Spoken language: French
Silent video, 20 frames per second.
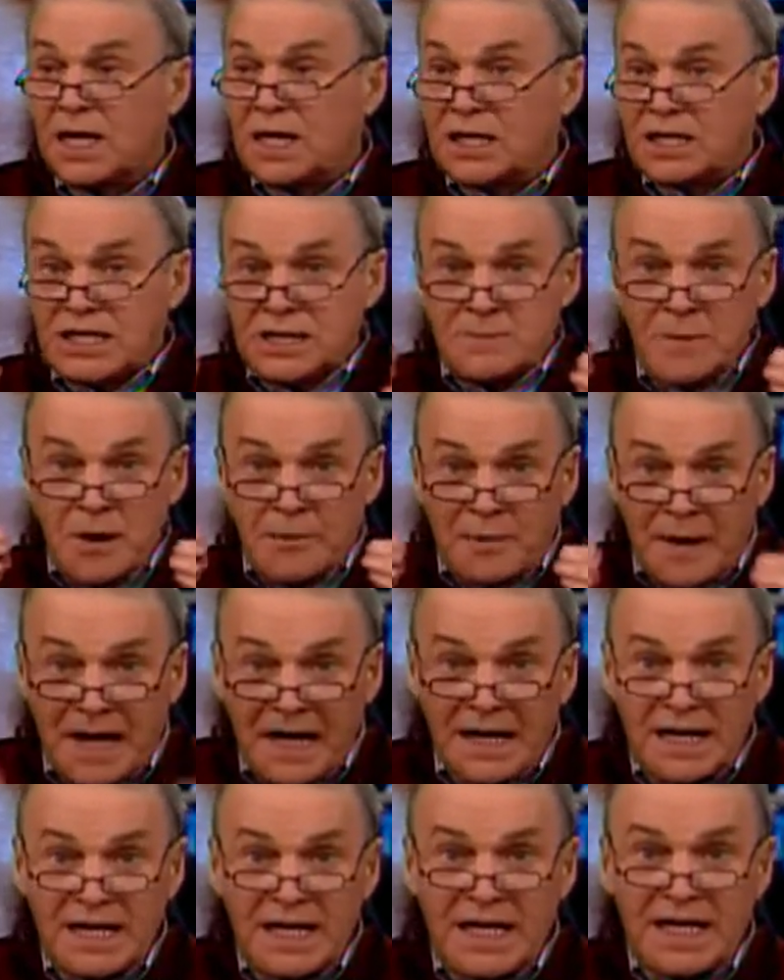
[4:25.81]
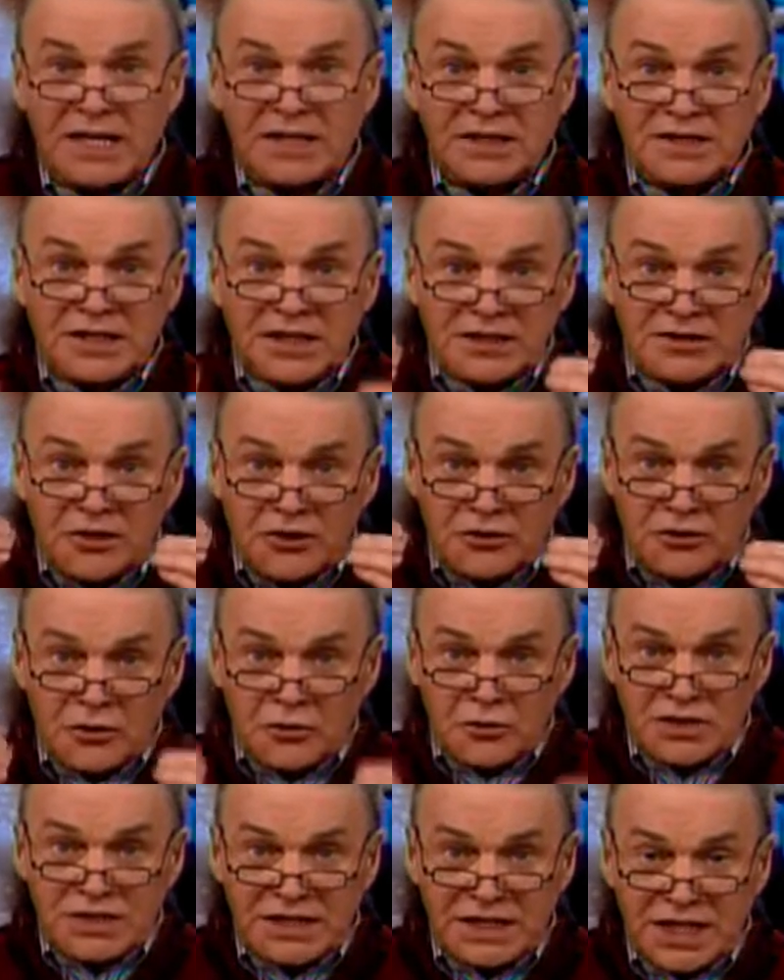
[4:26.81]
qui m'a parlé que ce,
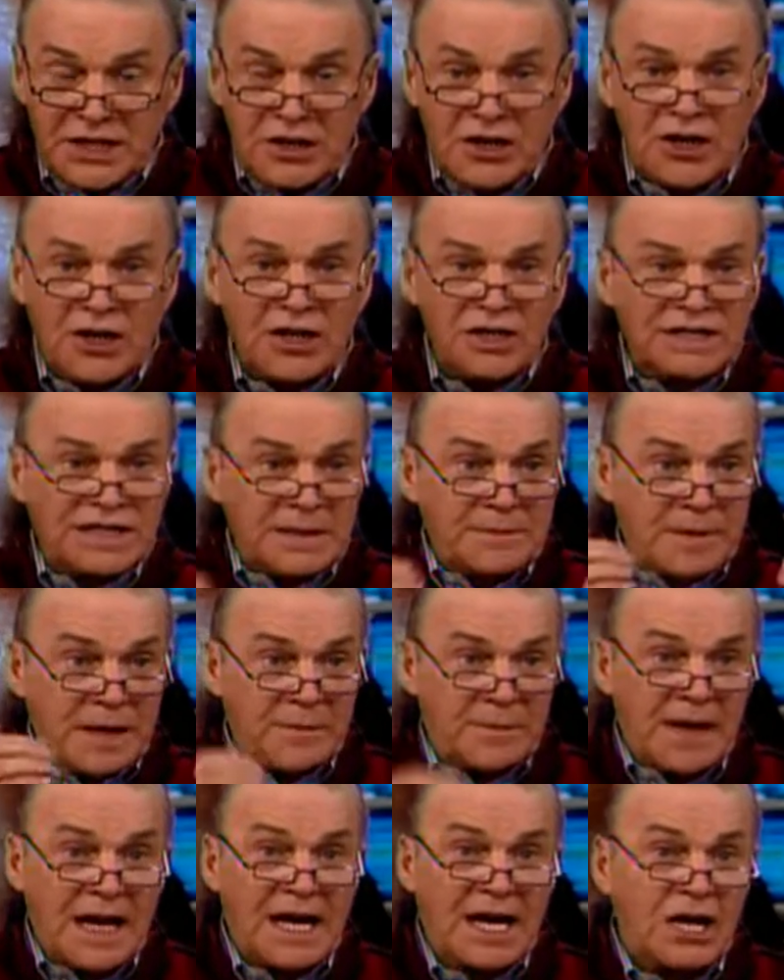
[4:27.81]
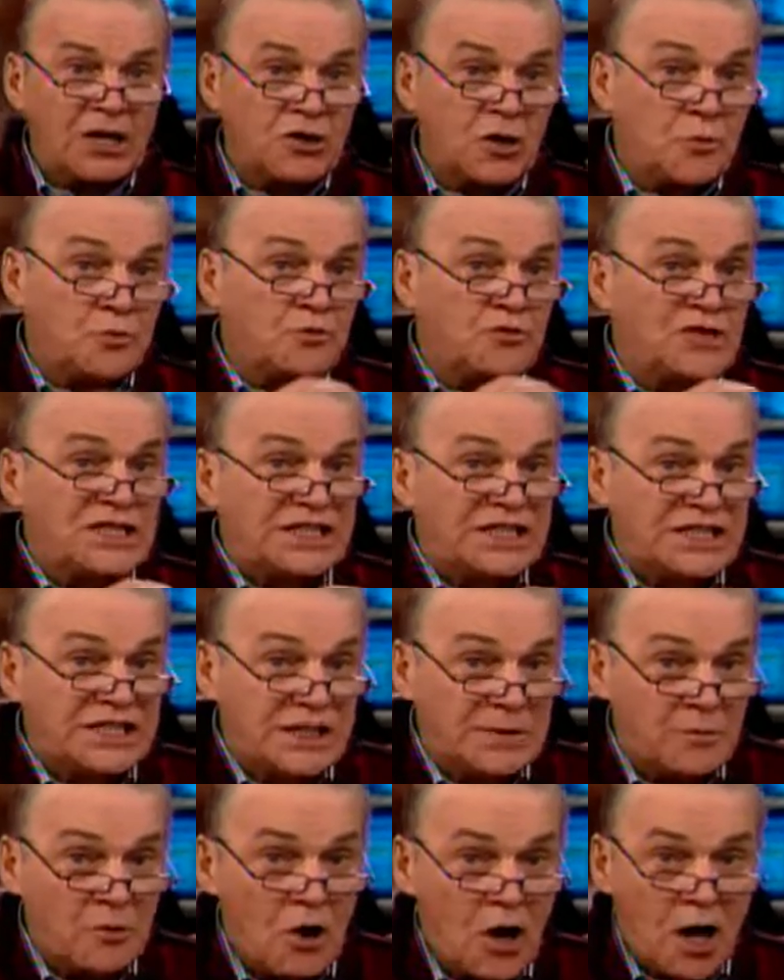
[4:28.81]
dossier-là s'est préparé depuis
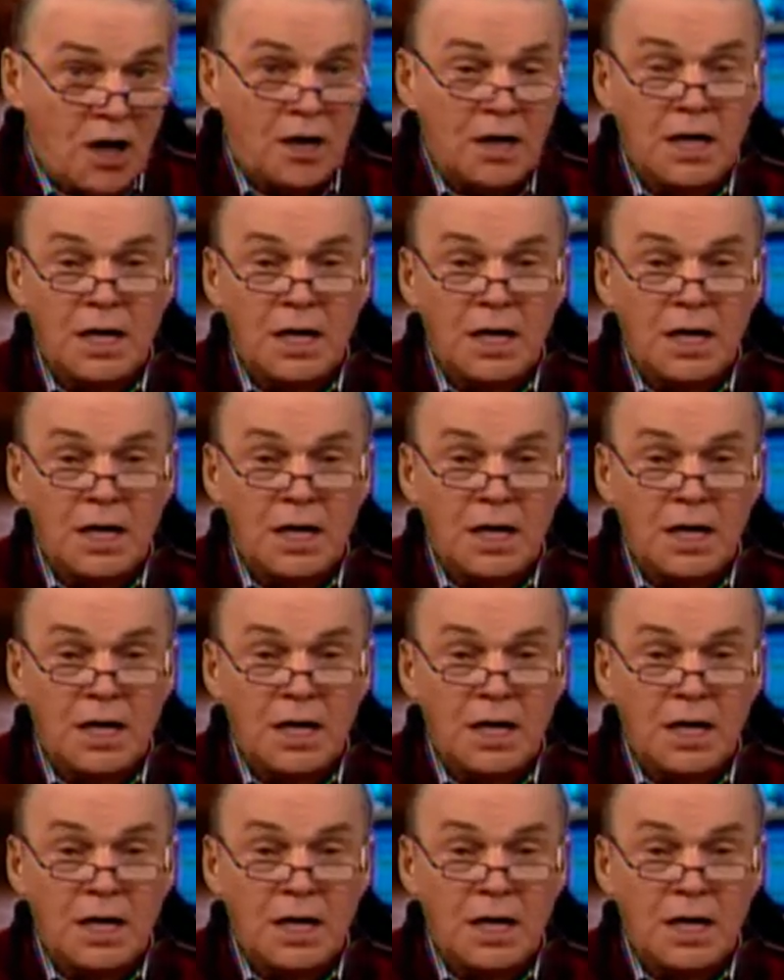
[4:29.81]
six mois,